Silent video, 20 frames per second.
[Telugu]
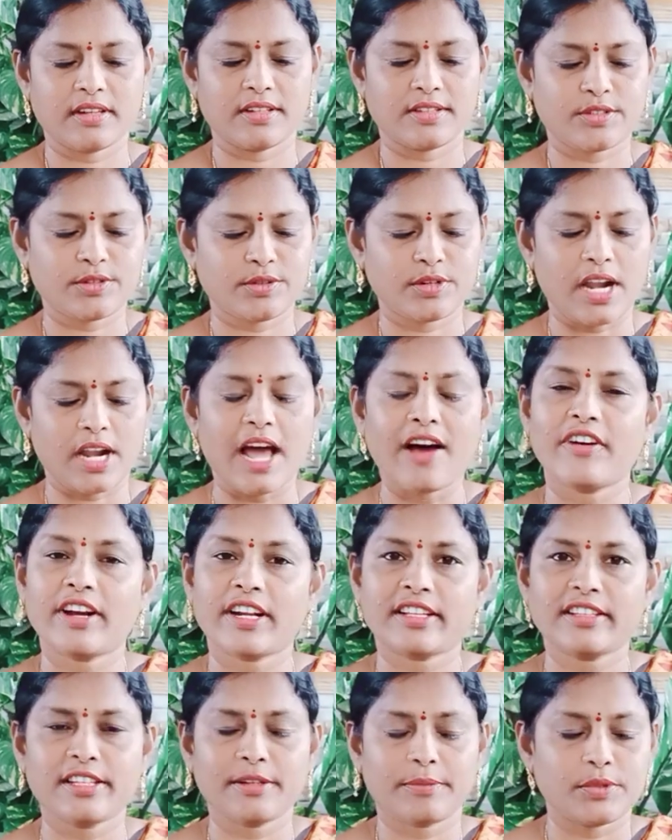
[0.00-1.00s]
సో నా
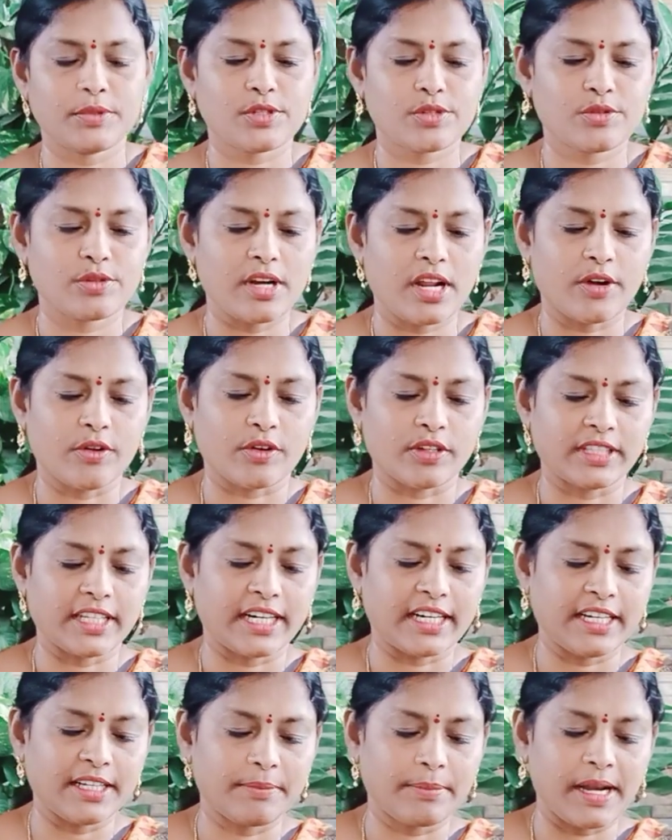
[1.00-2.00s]
వరకు తెప్పించుకున్నాను ఒక
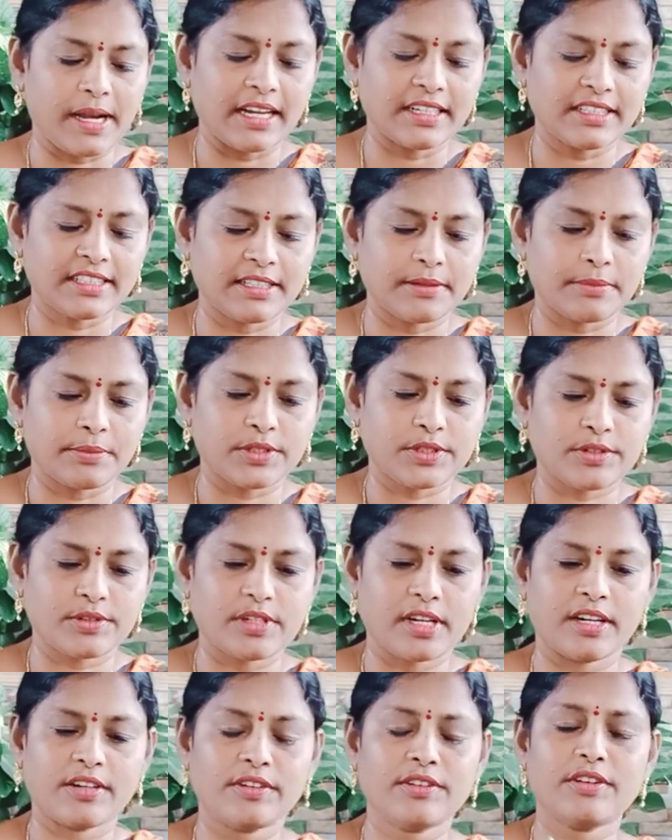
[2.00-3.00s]
థర్టీ ప్లాంట్స్
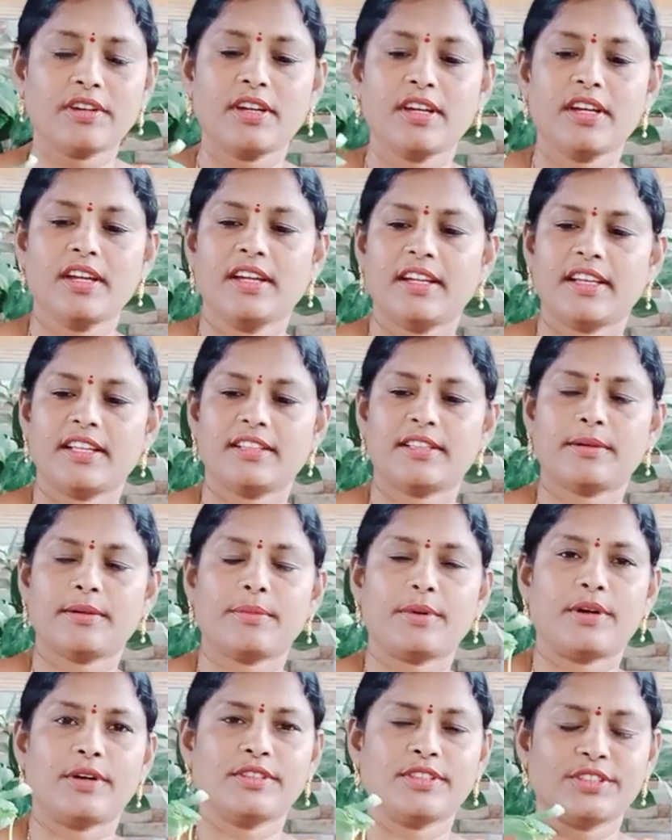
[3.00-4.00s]
తెప్పించుకున్నాను ఎంత
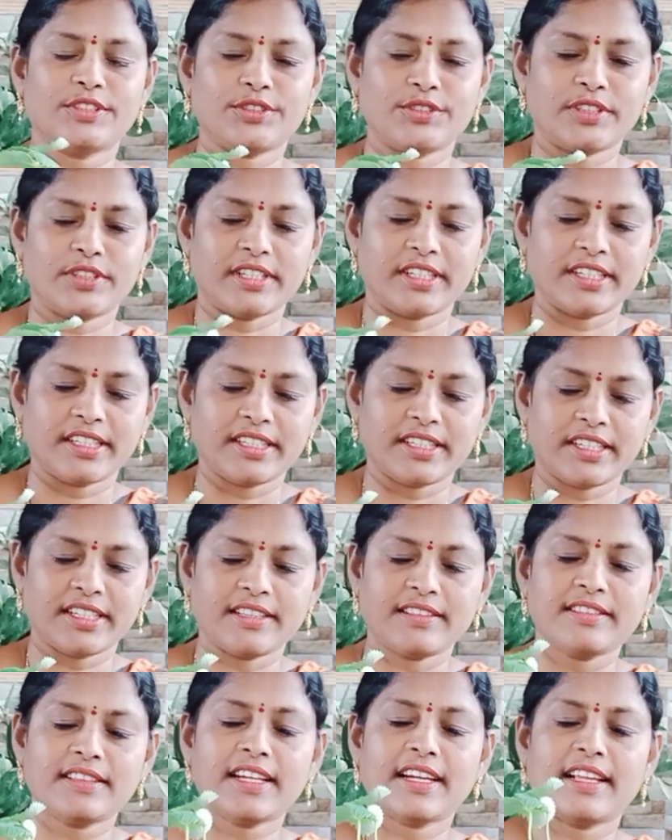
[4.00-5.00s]
బాగుంది చూడండి
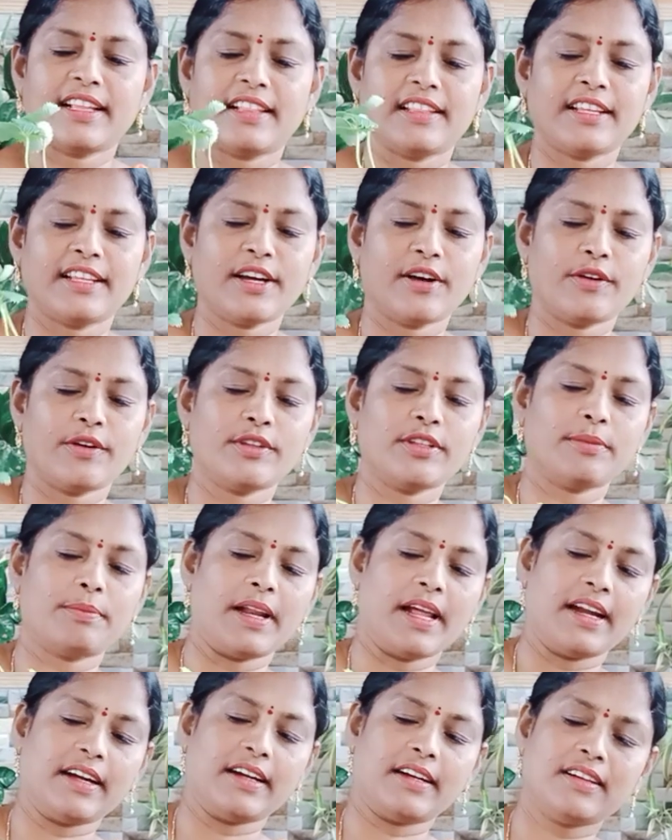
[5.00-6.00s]
ఎంత హెల్దీగా ఉంది
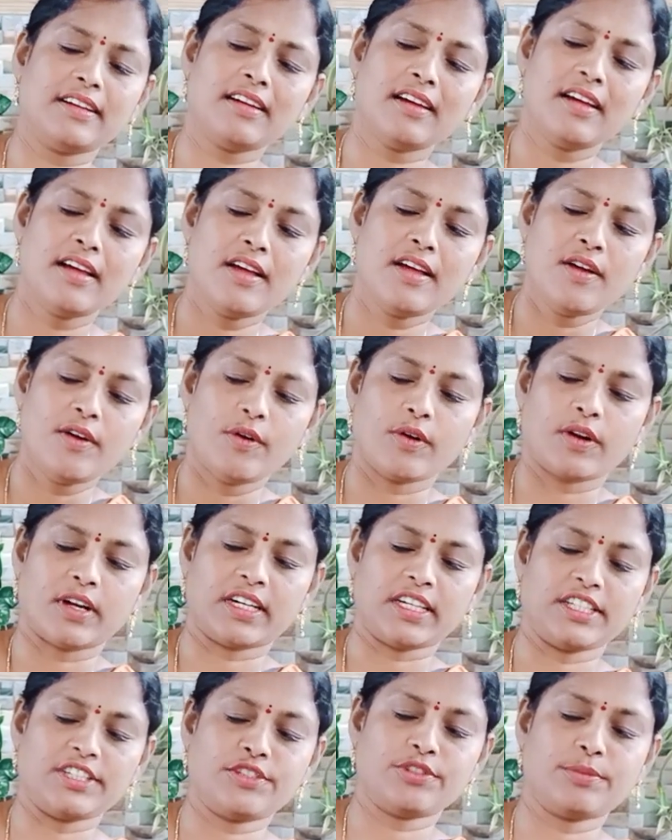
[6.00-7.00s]
ప్లాంట్ ఒక
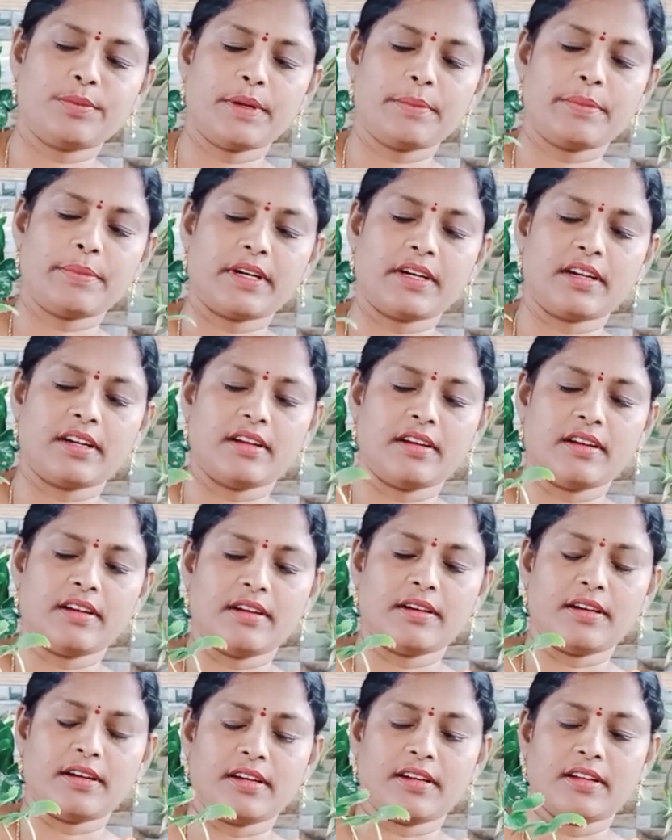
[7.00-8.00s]
టిష్యూ పేపర్
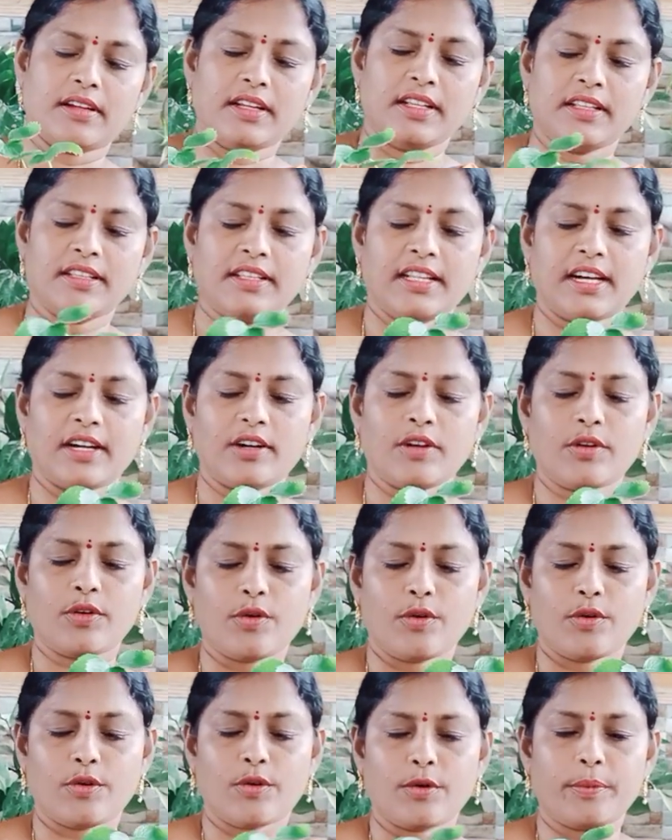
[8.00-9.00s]
దాంట్లో
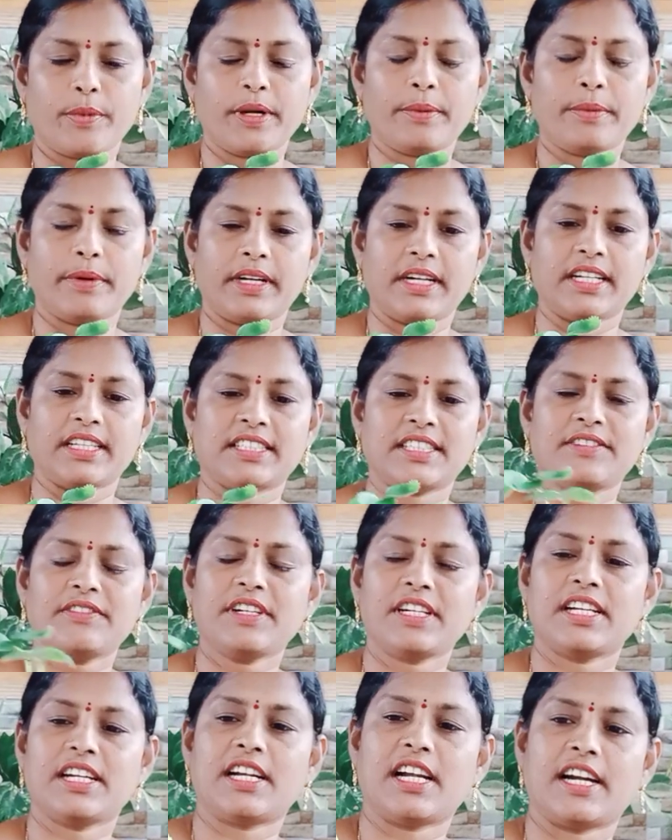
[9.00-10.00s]
కోకోపీట్ పెట్టేసి
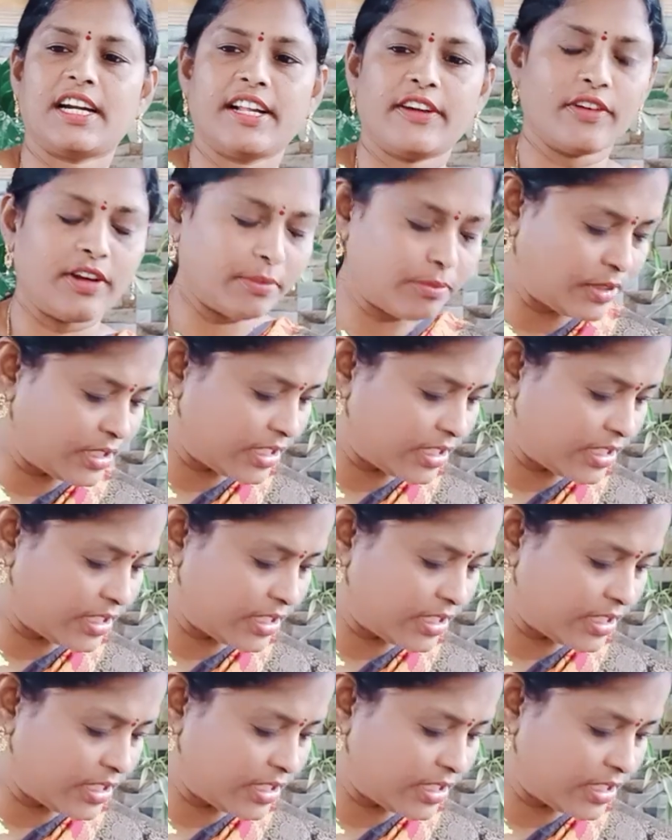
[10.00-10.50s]
వీటిని ఇట్లా డెవలప్